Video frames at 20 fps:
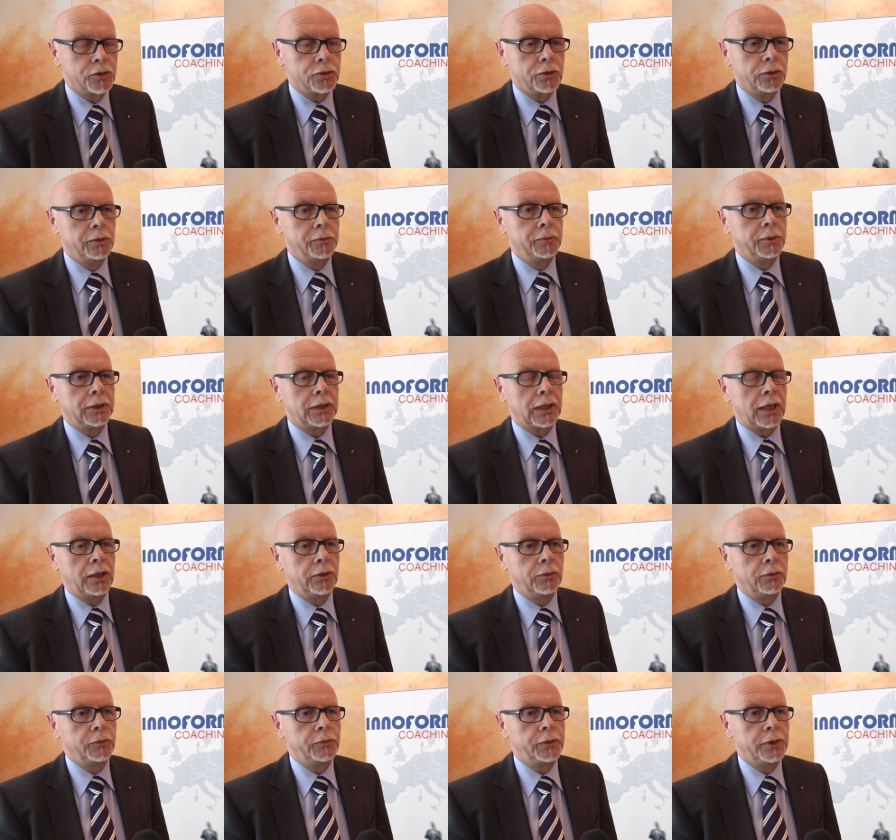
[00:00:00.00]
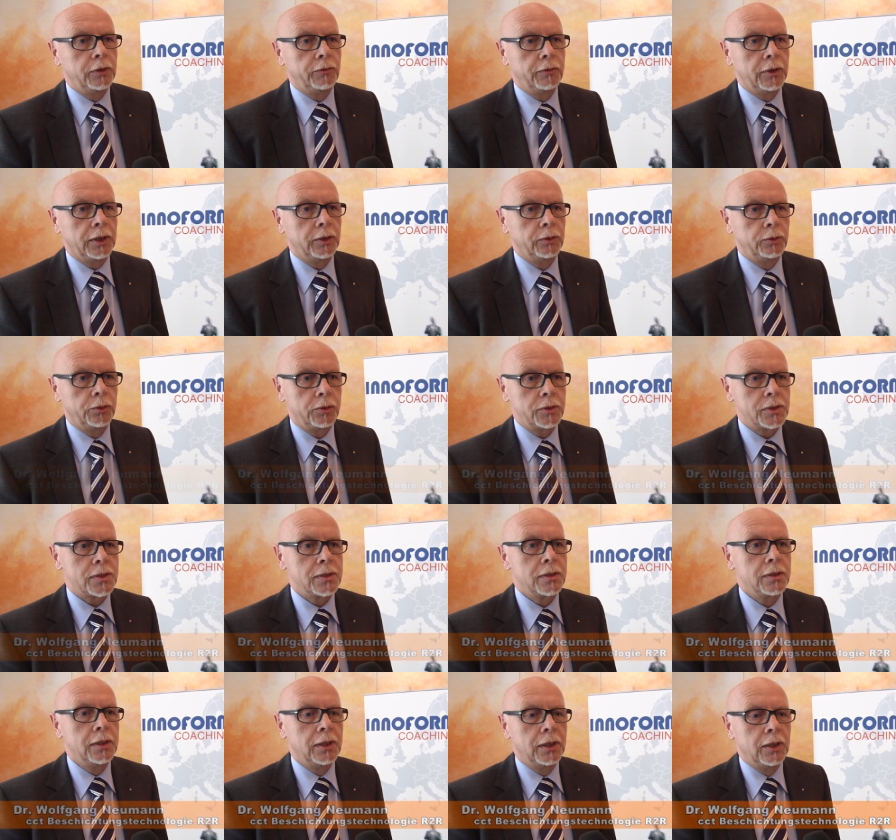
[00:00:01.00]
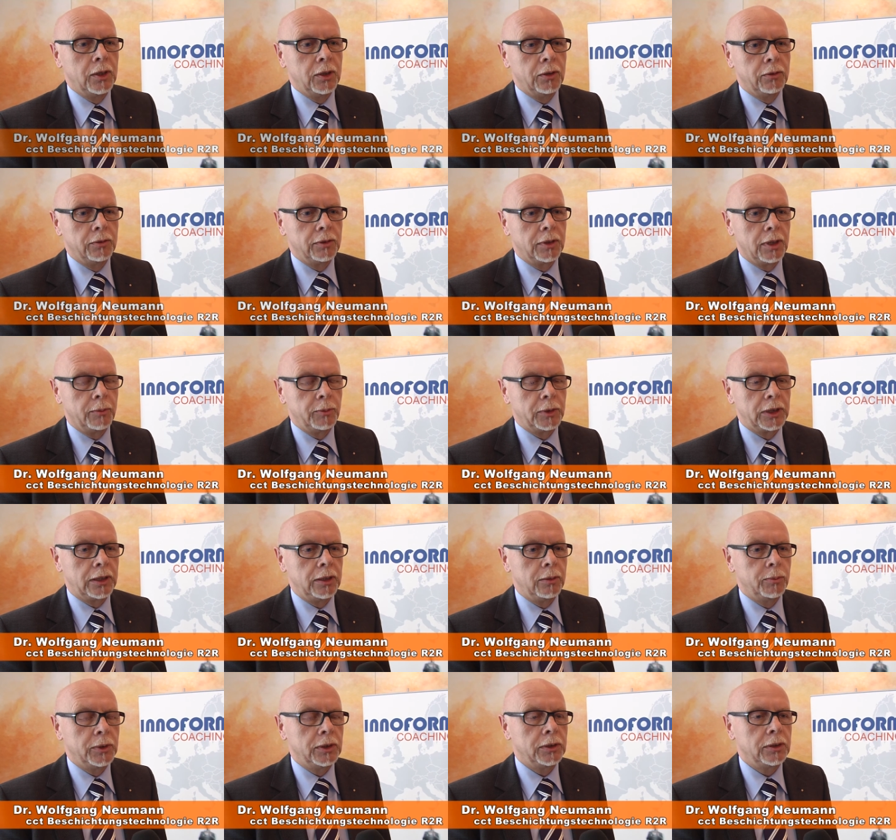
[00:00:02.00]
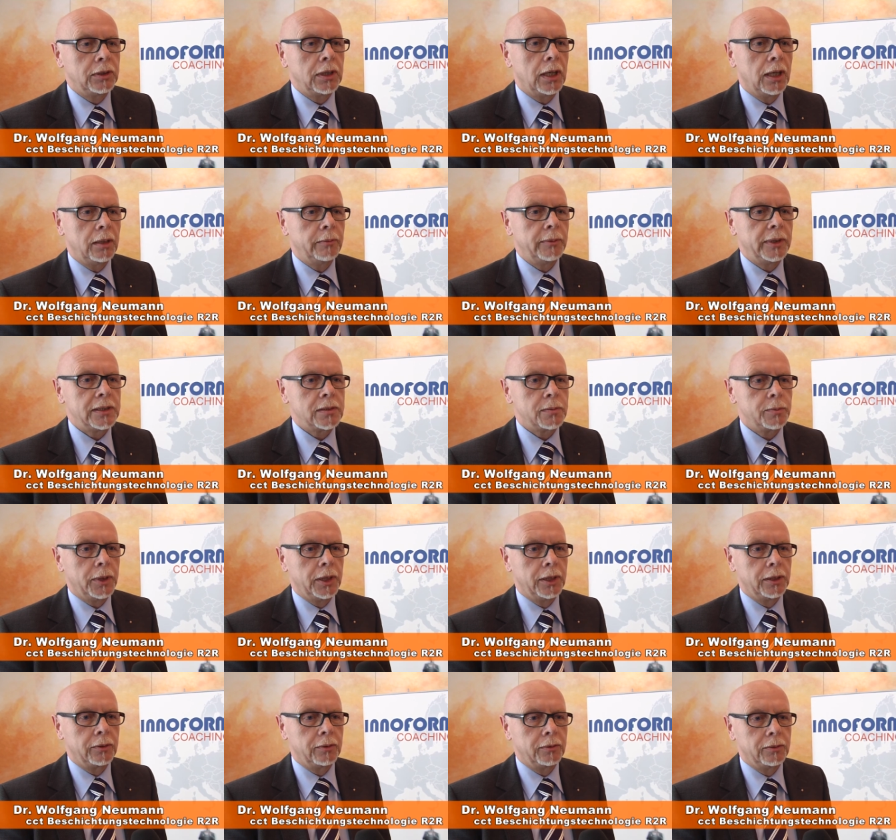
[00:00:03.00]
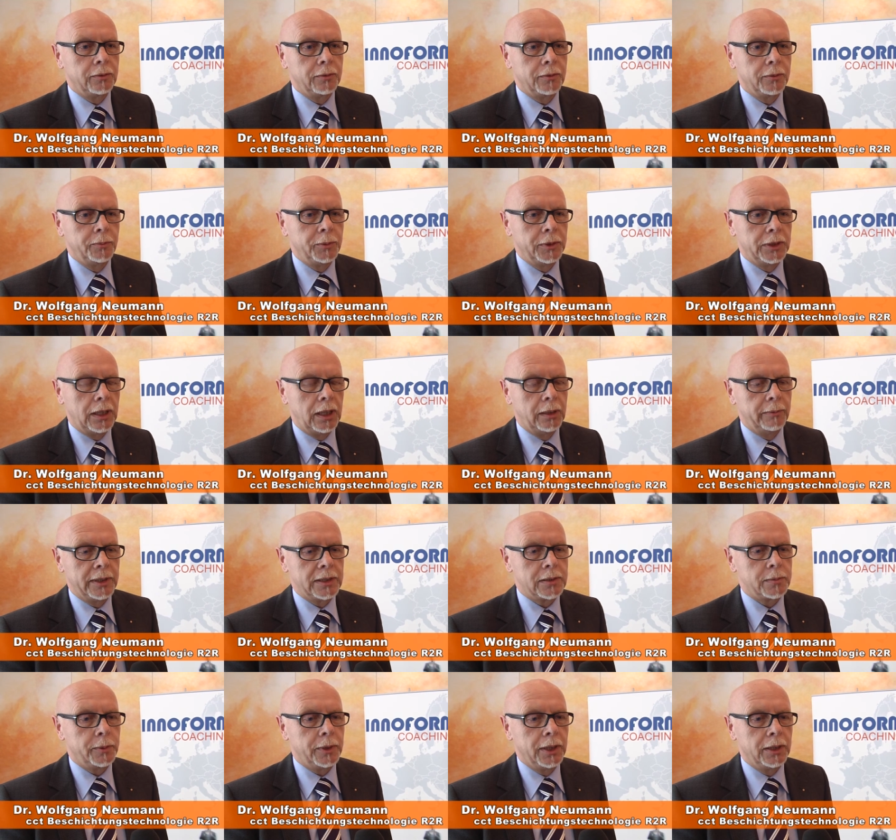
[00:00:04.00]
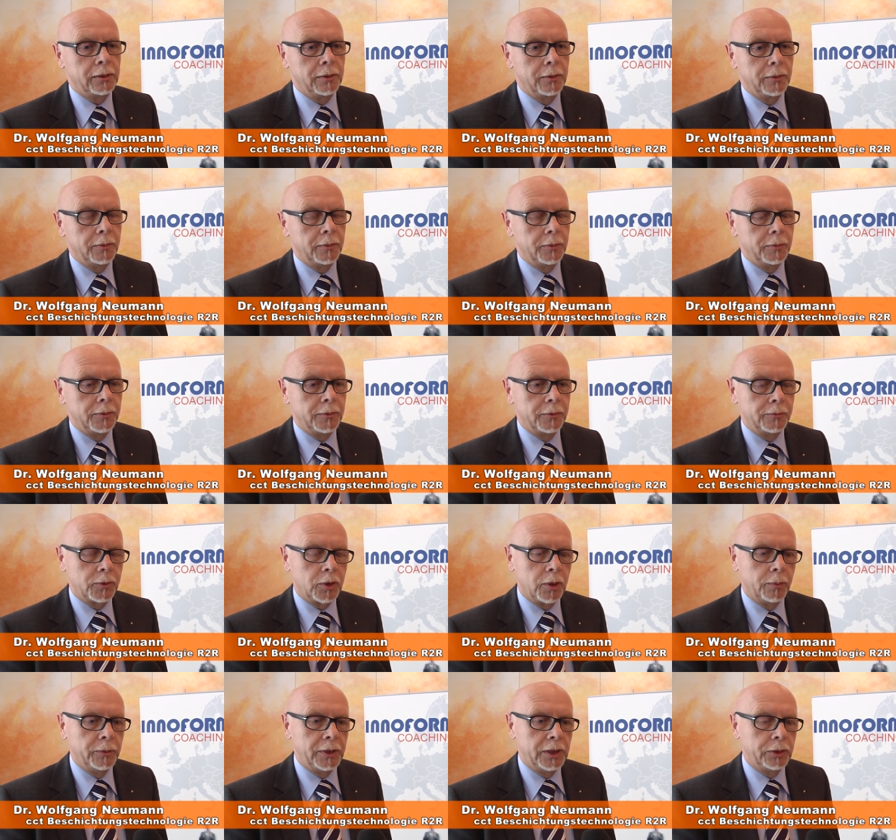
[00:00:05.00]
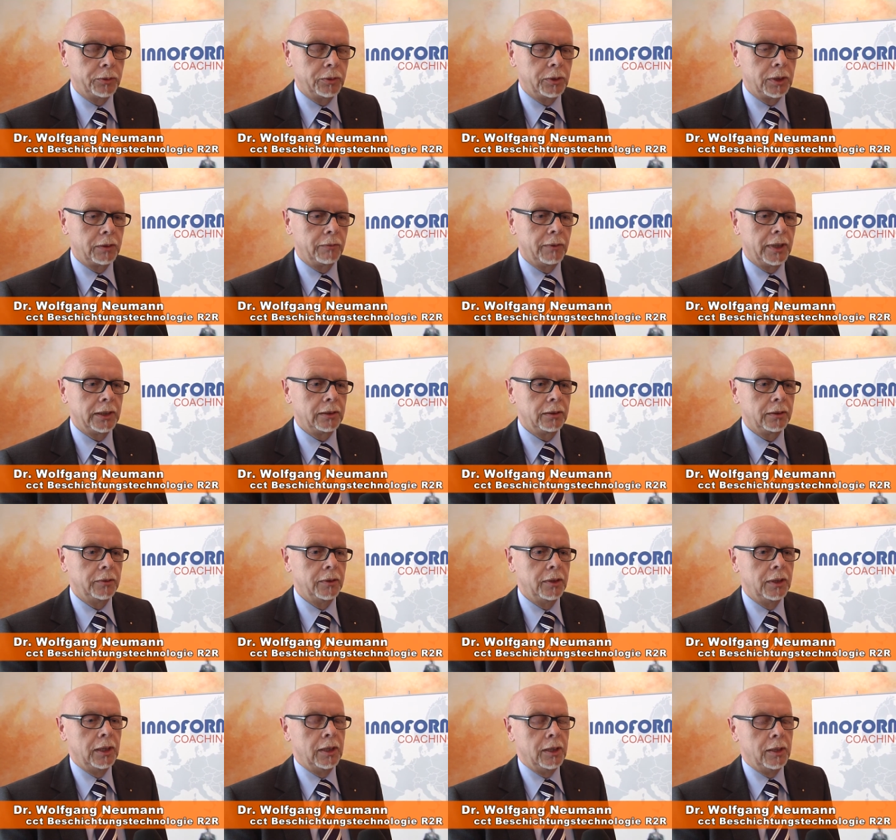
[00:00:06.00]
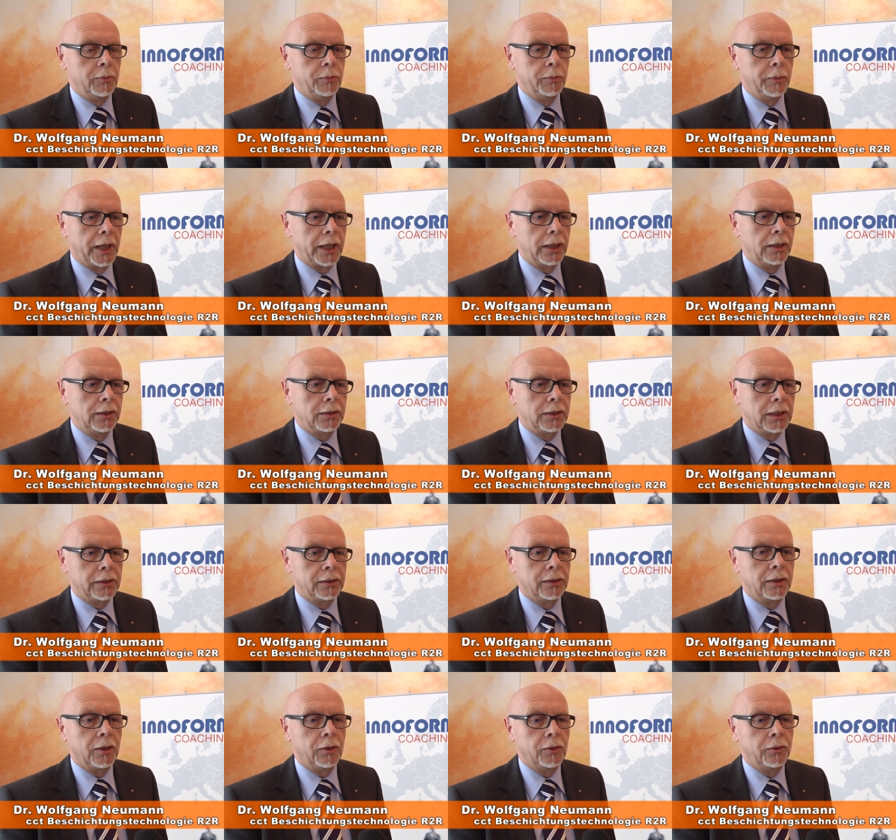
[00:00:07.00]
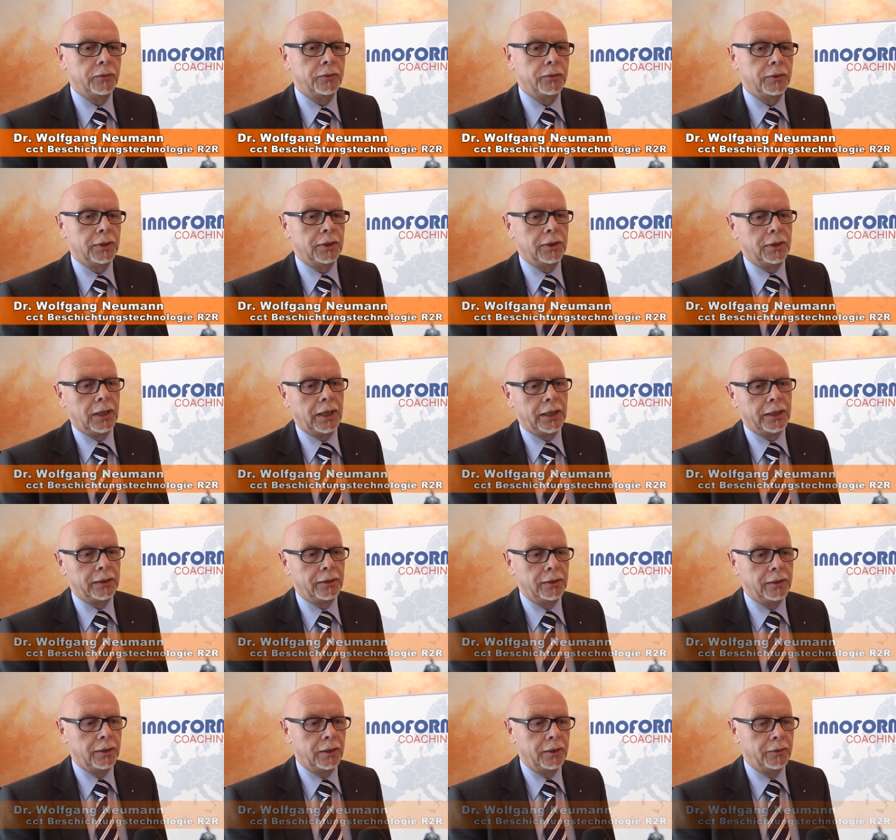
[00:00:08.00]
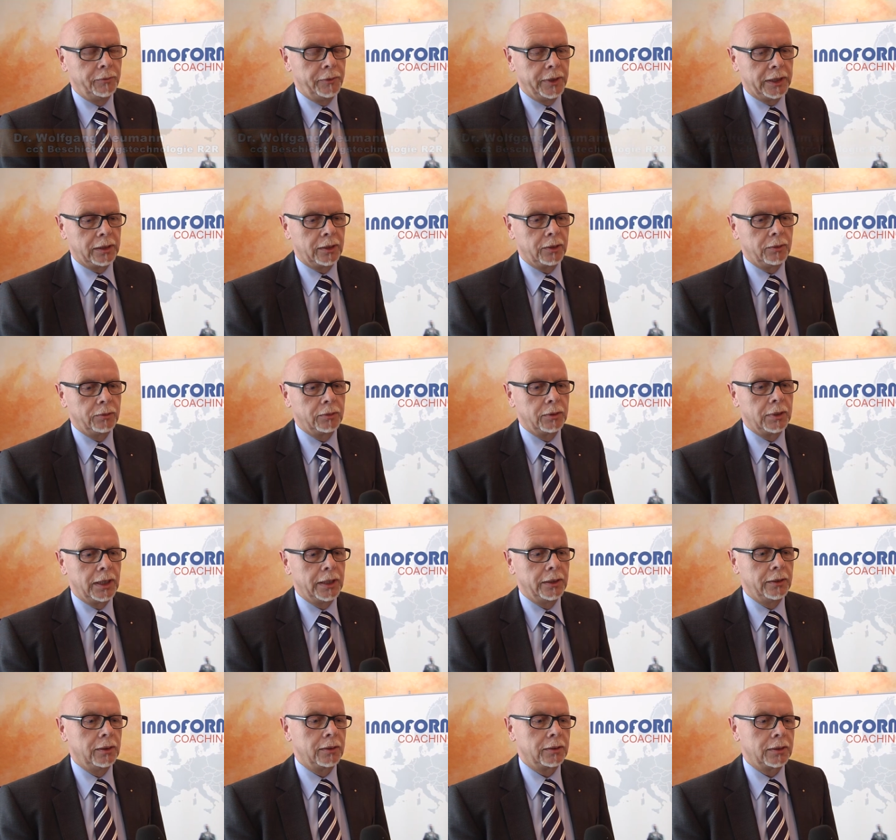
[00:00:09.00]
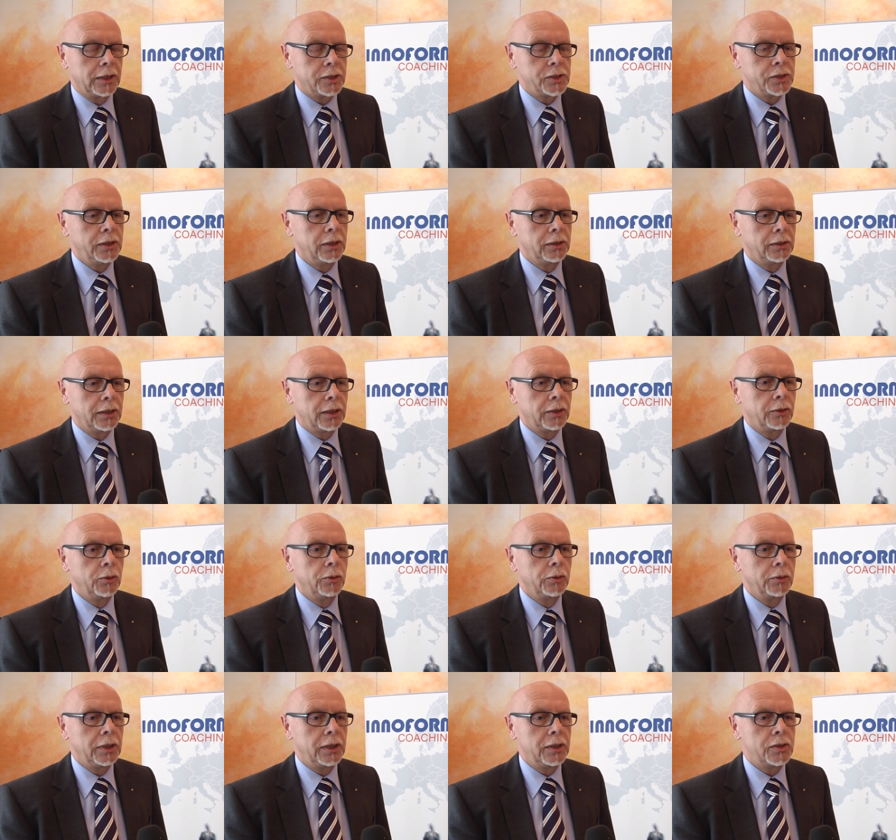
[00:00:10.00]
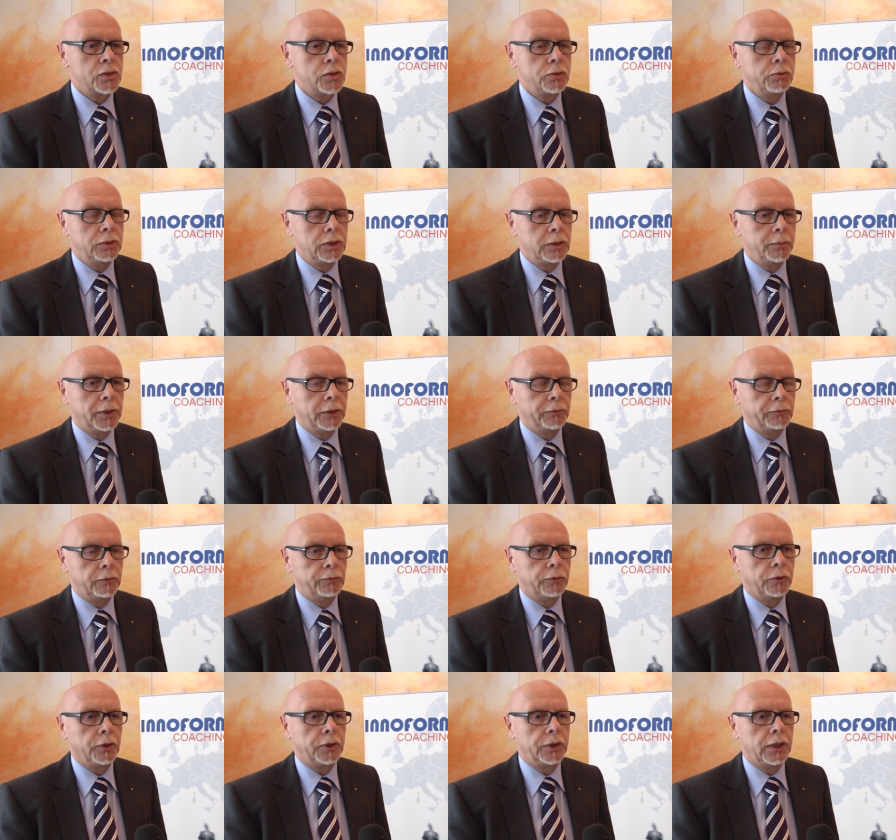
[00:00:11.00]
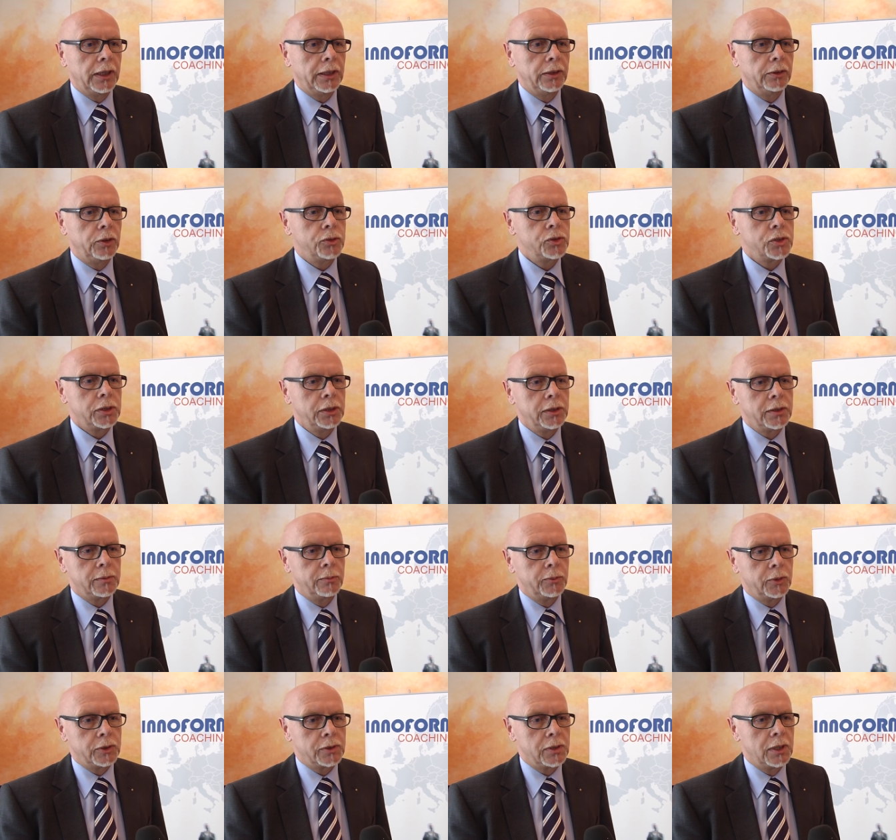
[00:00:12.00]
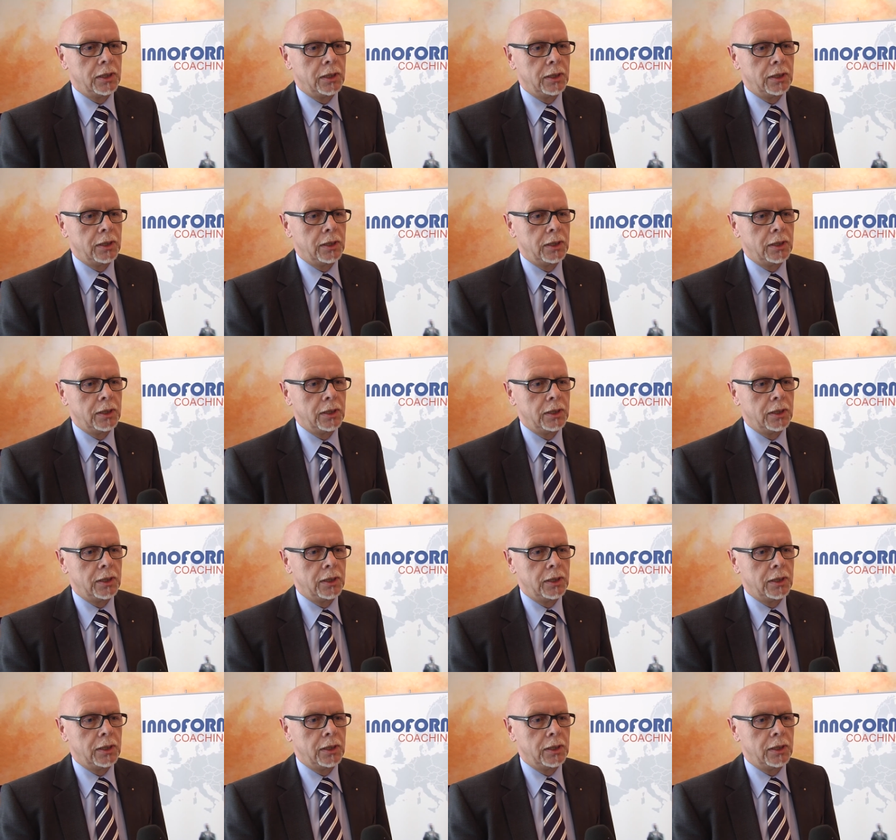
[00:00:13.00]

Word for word: schon über drei- und vierfachen Nutzen und damit geht man in die Arbeitsbreite. Und mit Arbeitsbreite kommen natürlich weitere Mängel dann auf äh, eine Fertigung einer Kaschiertechnologie zu, die man von vornherein ausschließen muss.